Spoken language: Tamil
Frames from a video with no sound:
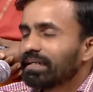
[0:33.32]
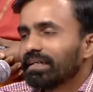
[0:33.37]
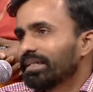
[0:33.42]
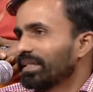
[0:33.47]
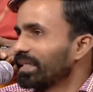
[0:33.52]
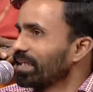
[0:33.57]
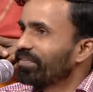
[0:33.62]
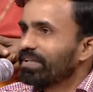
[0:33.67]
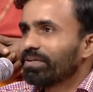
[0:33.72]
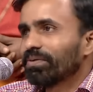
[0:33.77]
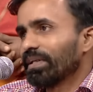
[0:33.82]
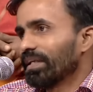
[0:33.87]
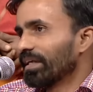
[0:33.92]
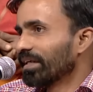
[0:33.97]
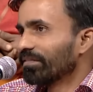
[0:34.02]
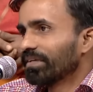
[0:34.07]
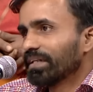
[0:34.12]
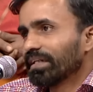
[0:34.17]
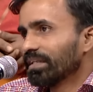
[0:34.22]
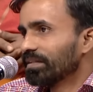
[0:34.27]
கம்மி டிவியும் இல்லை
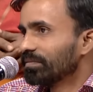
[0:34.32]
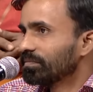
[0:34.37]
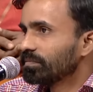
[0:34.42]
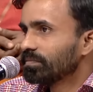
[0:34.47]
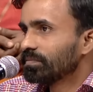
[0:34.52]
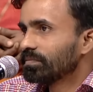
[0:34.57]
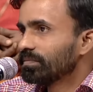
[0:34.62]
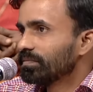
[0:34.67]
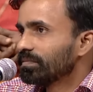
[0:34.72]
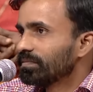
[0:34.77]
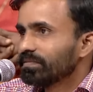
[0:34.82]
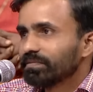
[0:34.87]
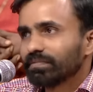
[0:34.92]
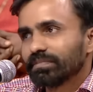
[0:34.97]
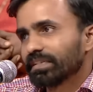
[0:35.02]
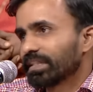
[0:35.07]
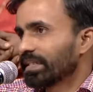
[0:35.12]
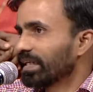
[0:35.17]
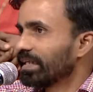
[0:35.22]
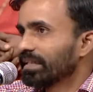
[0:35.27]
எங்கள் வீட்டில் டிவியும்
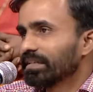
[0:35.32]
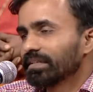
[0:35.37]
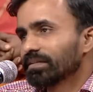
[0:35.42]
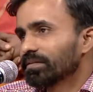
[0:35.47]
கிடையாது கிடையாது